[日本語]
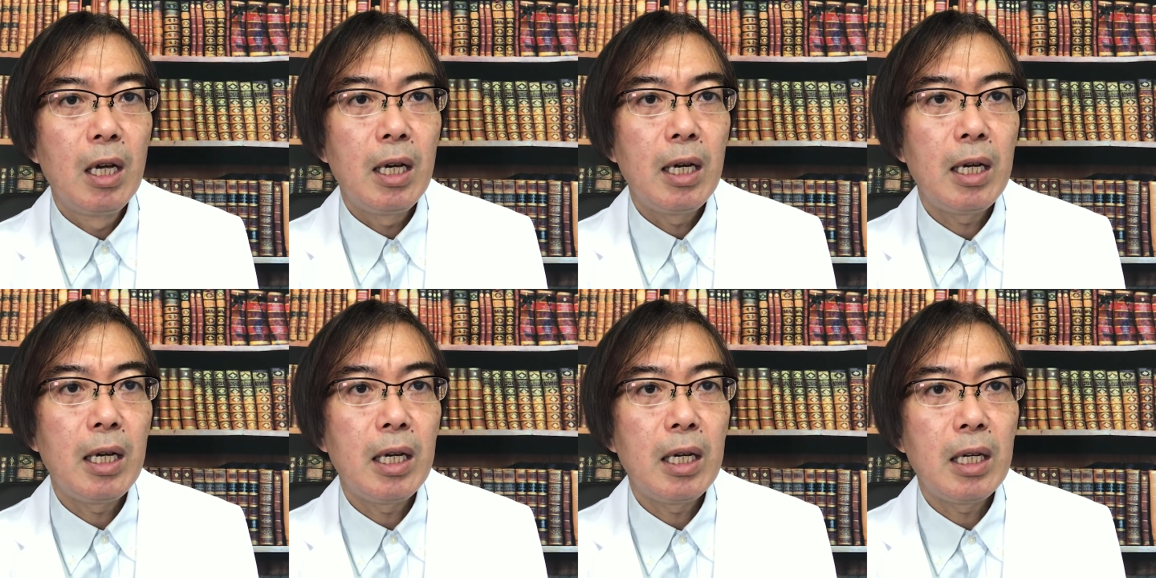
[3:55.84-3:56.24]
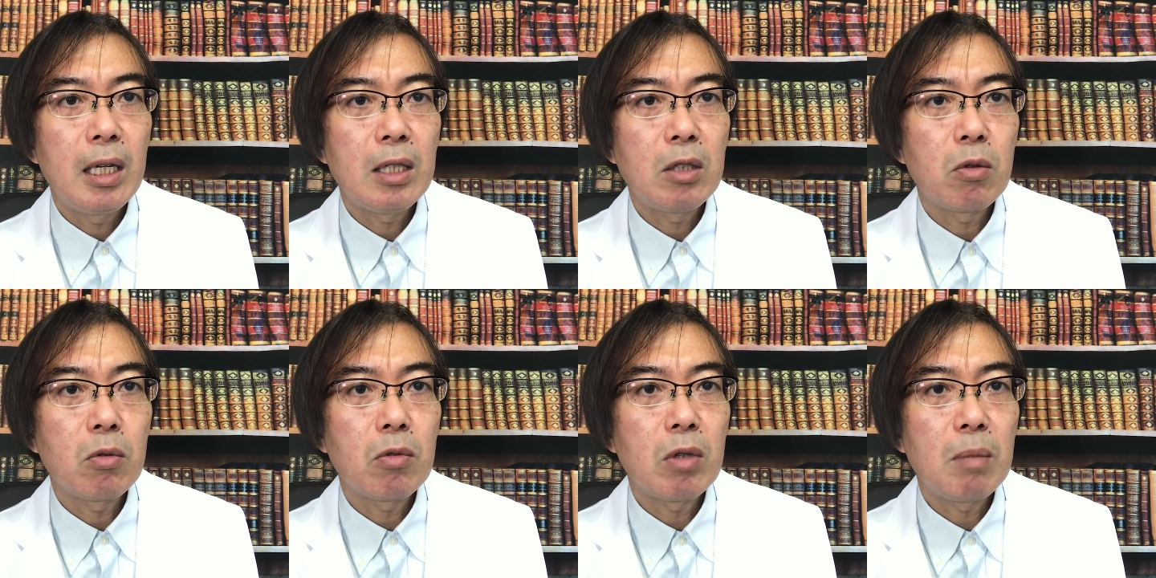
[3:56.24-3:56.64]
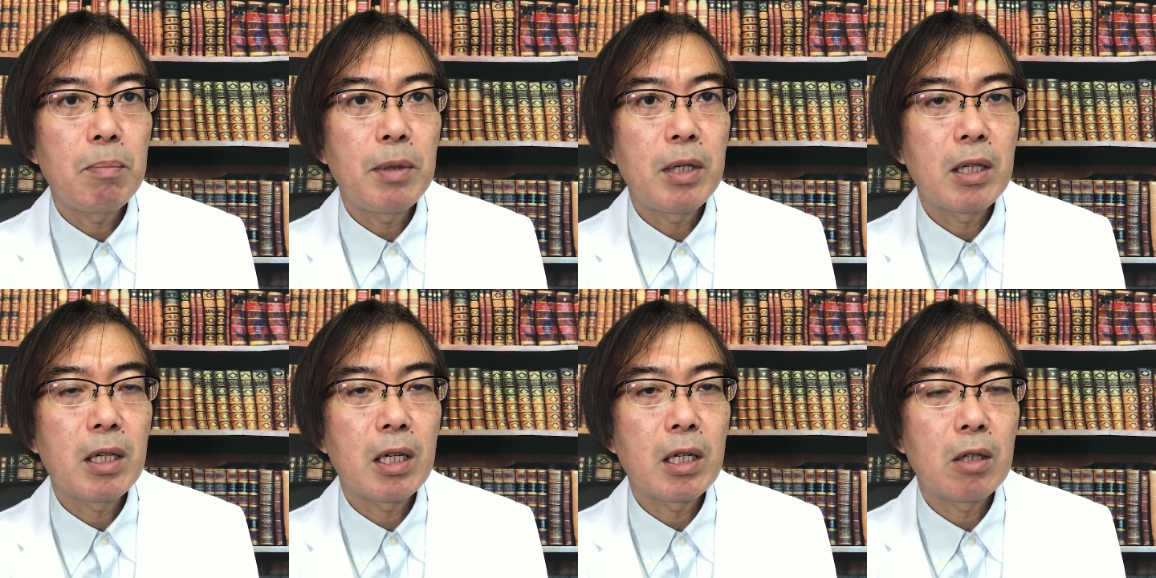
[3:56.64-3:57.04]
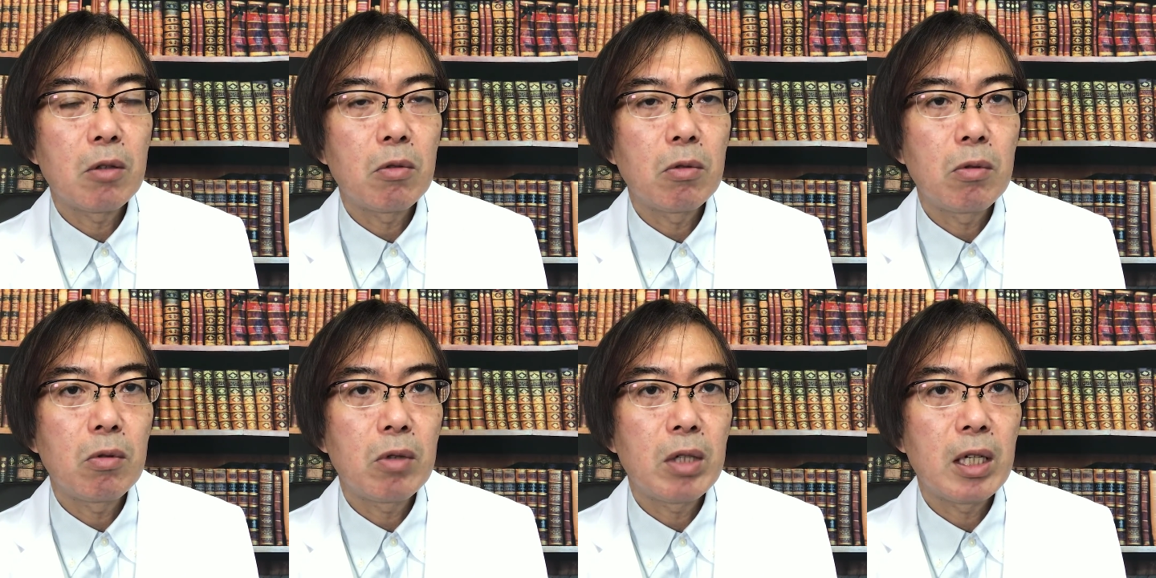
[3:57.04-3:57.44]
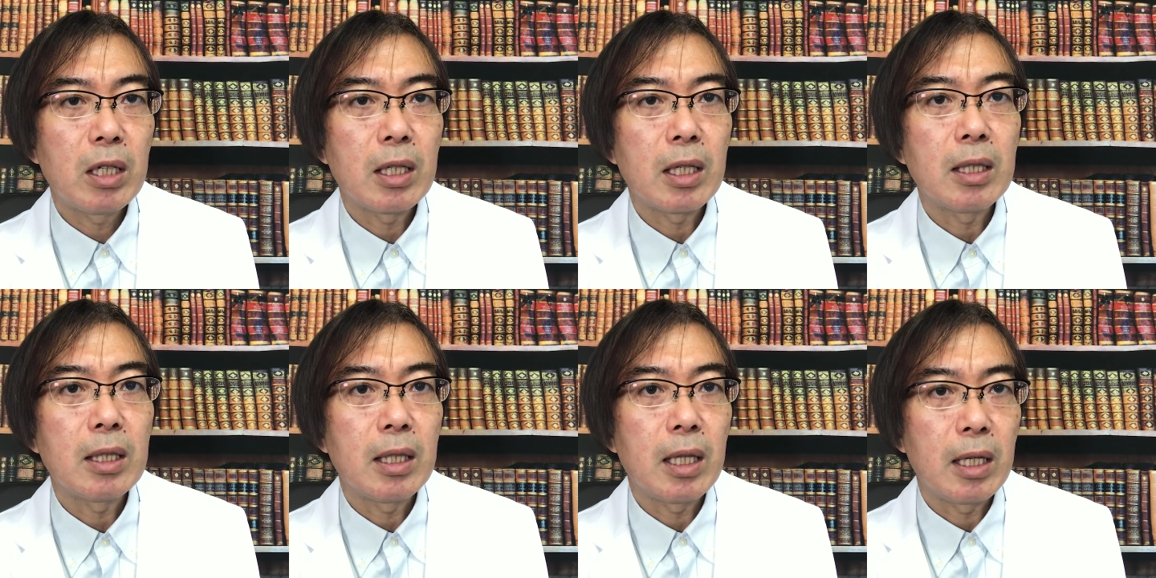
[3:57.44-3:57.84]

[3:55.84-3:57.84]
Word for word: えー、そこはやっぱり稽古時計だっ